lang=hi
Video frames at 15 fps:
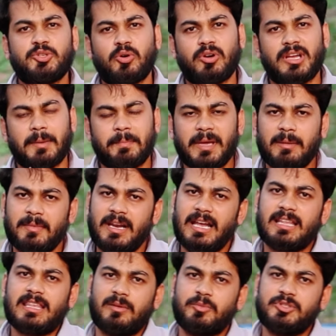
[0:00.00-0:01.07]
जो ग्रिपिंग
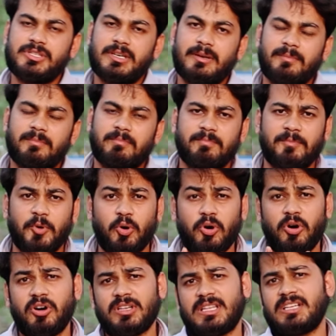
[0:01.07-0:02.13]
मिला था मुझे
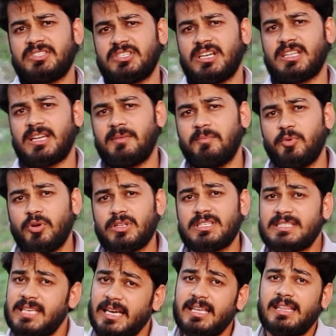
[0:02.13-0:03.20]
बहुत अच्छा था बहुत
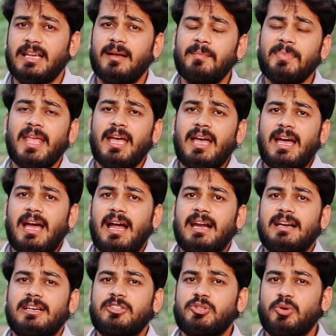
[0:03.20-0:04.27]
सही था
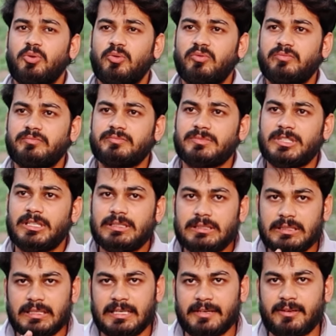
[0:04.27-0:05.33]
एंड जो
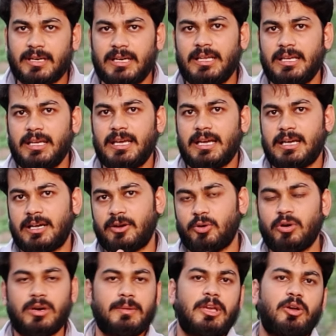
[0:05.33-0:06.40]
लिटरली एक
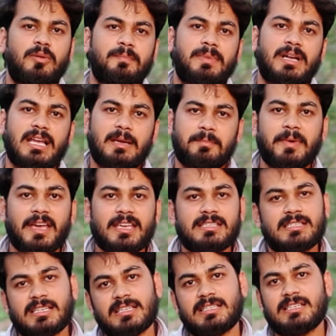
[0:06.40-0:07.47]
रोड के ऊपर एक
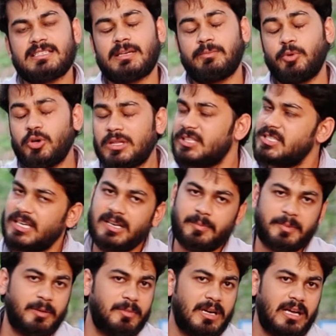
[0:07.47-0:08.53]
पेस्ट के जैसा बहुत अच्छा
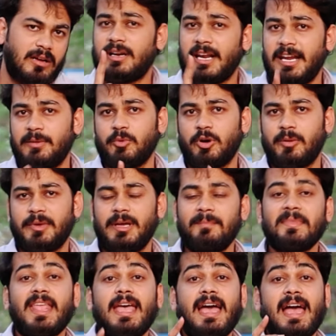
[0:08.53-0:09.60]
ग्रिपिंग मिला रेन मोड में
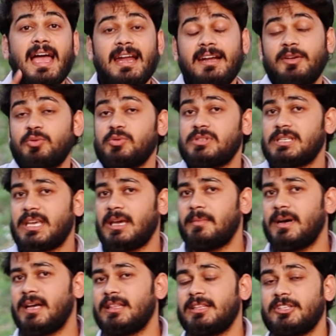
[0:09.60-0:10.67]
एंड उसके
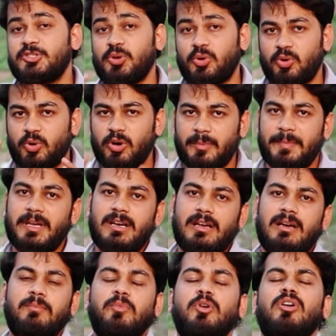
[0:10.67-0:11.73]
बाद जो रोड पे
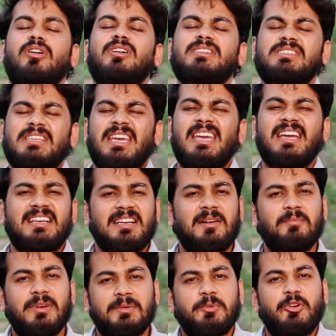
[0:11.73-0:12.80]
ना बॉस एक
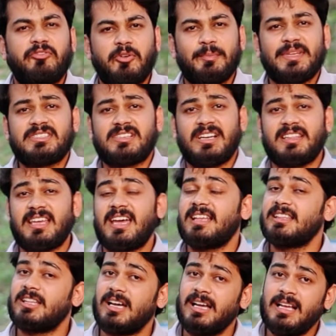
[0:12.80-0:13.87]
नंबर परफॉर्मेंस रहता है
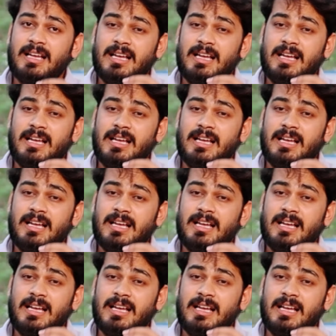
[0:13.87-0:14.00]
एंड द